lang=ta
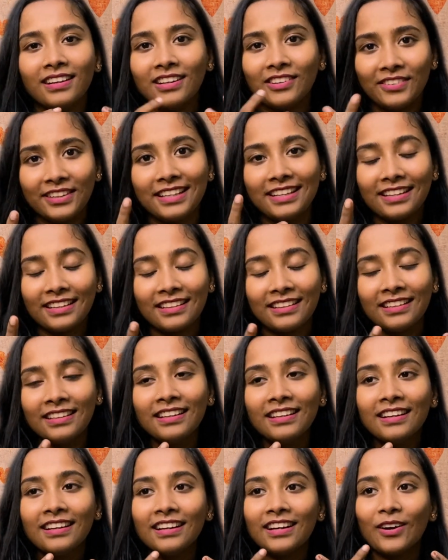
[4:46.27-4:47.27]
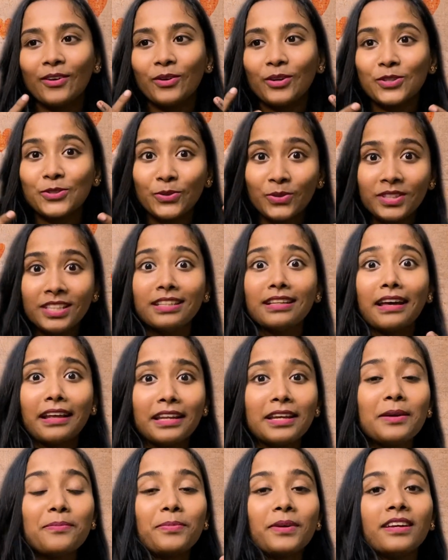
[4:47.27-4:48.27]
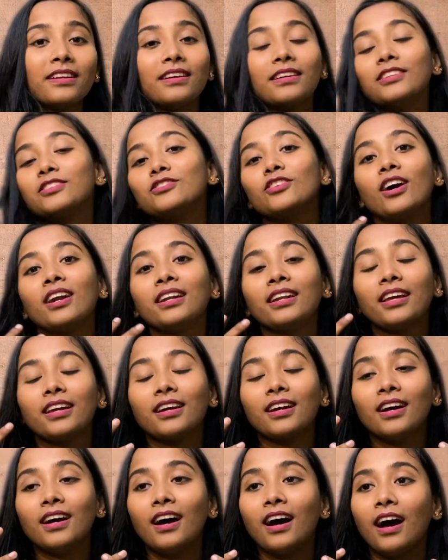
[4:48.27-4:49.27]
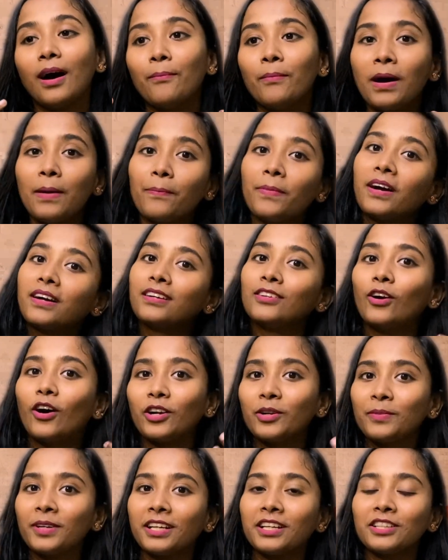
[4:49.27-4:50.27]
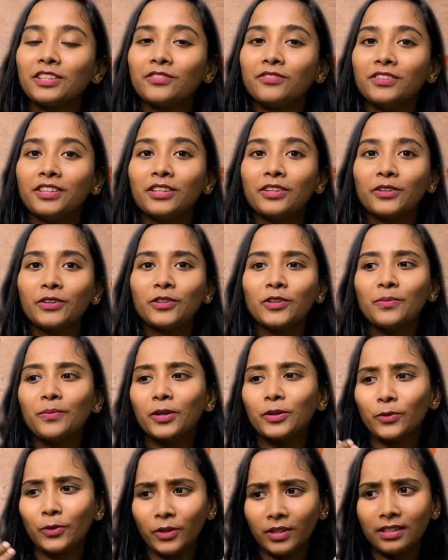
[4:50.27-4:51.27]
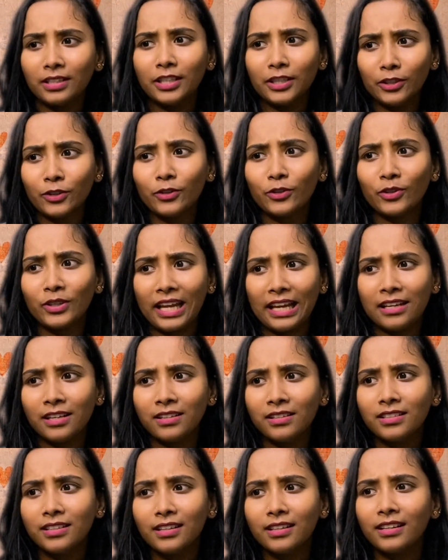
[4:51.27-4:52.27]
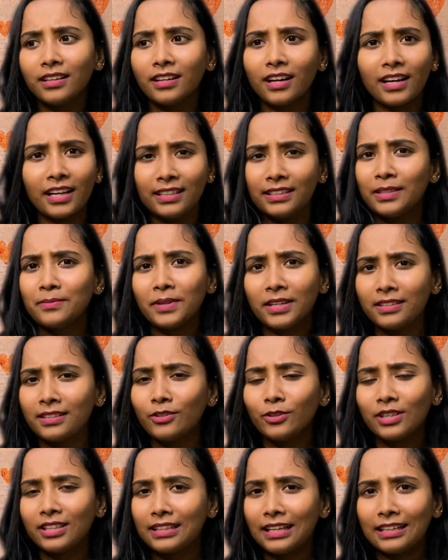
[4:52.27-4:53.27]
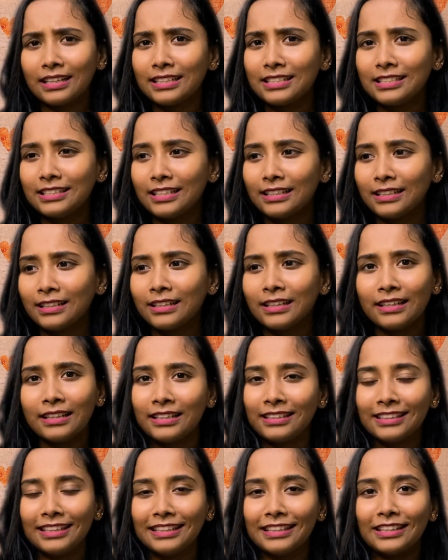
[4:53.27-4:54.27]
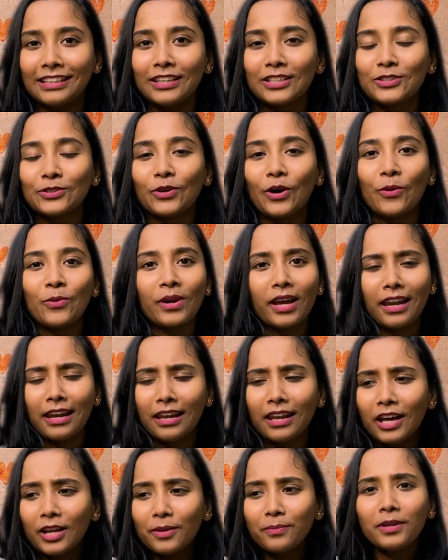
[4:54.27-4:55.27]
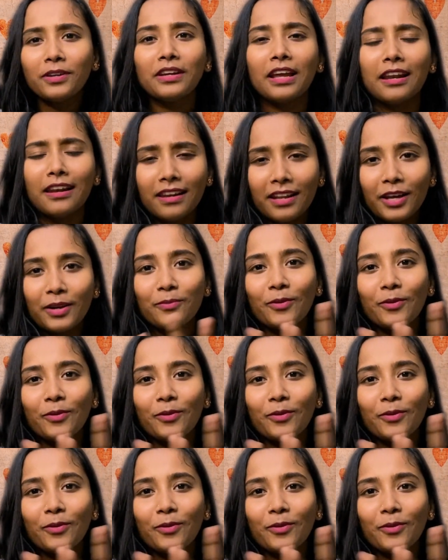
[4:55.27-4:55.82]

வடிக்கல அவங்கள சுற்றி நிறைய பேர் இட்ஸ் நாட் லைக் அம்மா அப்பாவுக்கு ஆட்டோமேட்டிக்காக அந்த ஃபீல் இருக்கும் பட் ஒரு இன்னொரு ஒரு யங் கேர்ள் இருக்காங்க எது மதனோட தங்கச்சி என்னன்னு தெரியல ஸோ அவங்க எல்லாருமே எல்லார்